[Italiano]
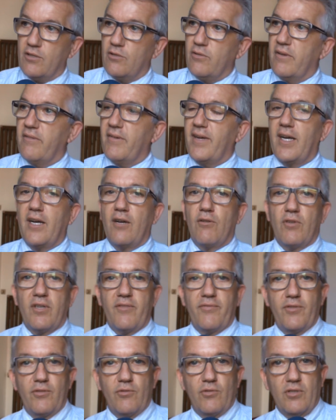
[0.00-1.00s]
dove va un
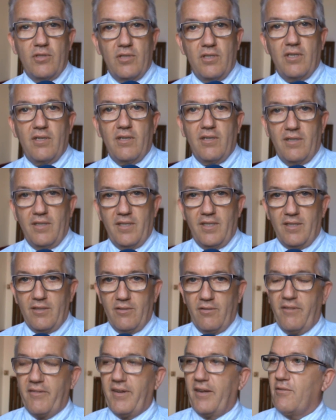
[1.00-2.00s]
rifiuto e
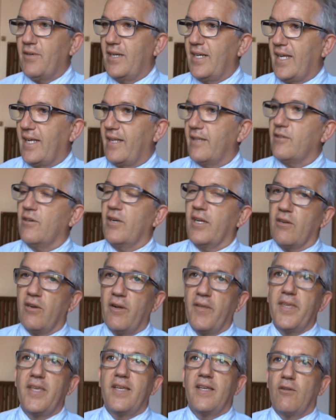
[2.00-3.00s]
dove va quell'altro. Ecco,
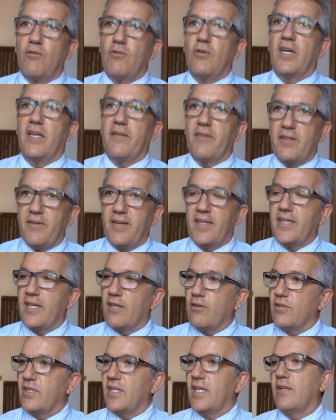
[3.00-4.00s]
uno arriva davanti
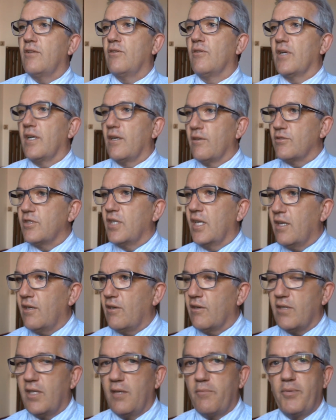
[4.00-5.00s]
al contenitore, non si
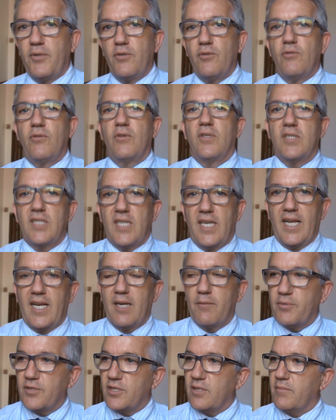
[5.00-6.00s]
ricorda più, se ha
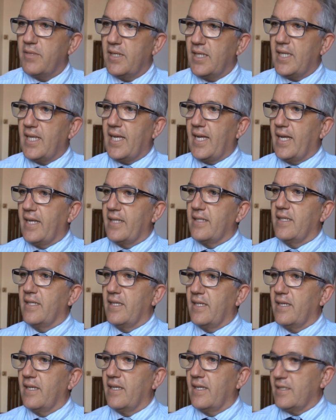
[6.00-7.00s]
la possibilità,
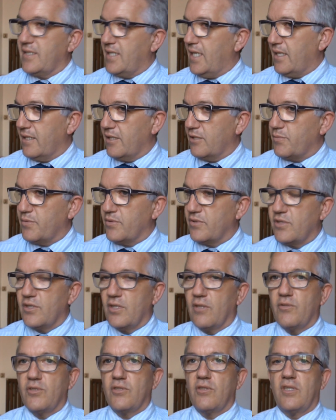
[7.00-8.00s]
di, se ha a
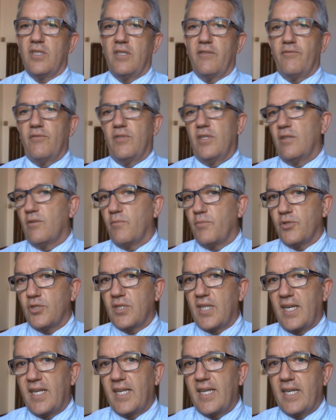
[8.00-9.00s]
disposizione questo telefonino può
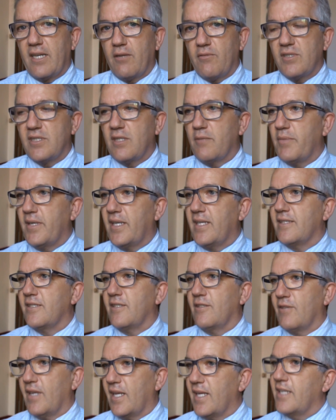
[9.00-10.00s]
scaricare questa
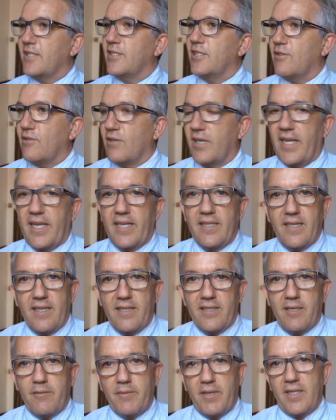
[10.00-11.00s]
applicazione e si collega
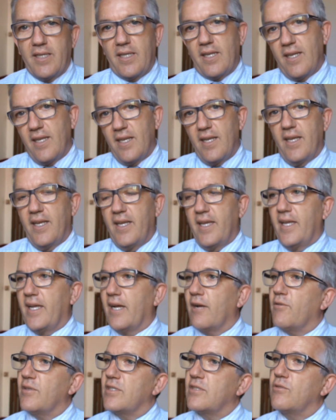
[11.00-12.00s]
direttamente e
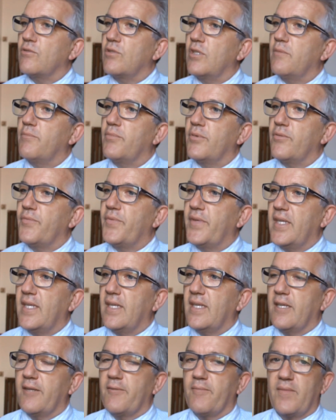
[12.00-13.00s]
ha questo tipo
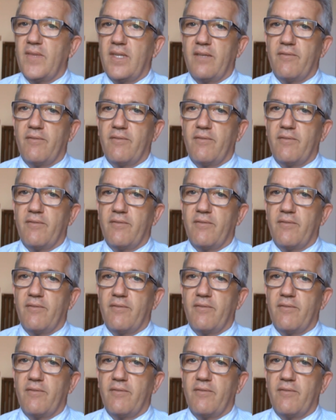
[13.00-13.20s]
di